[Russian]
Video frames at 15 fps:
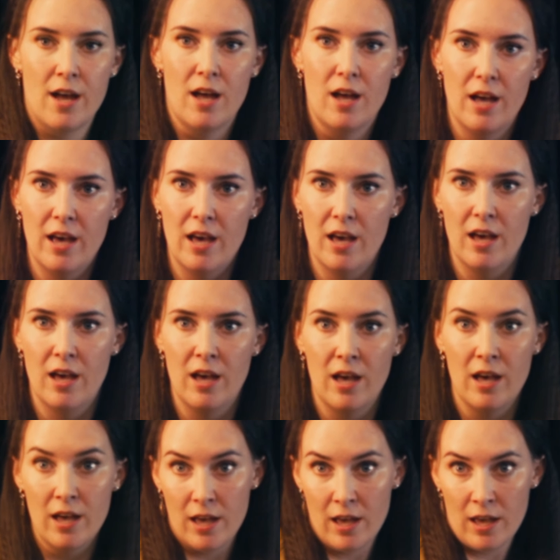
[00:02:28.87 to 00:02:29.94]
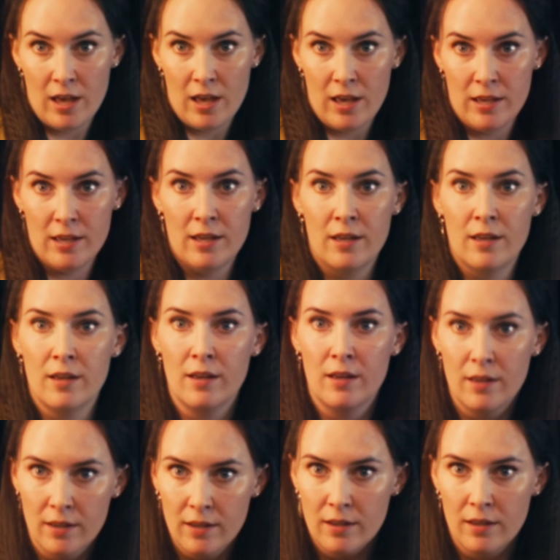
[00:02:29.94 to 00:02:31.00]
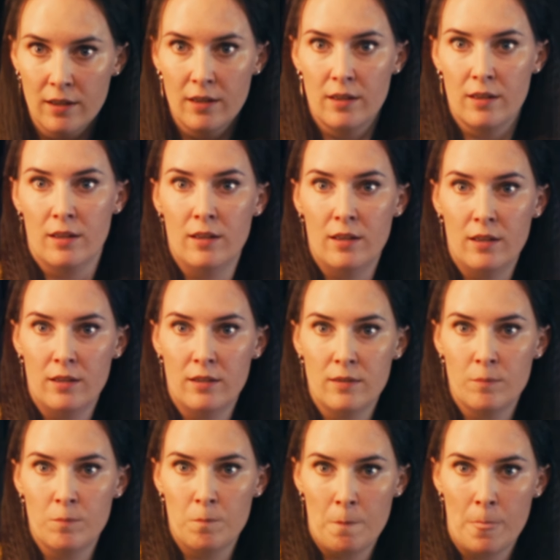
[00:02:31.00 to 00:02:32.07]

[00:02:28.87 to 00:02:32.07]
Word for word: Эй, эй.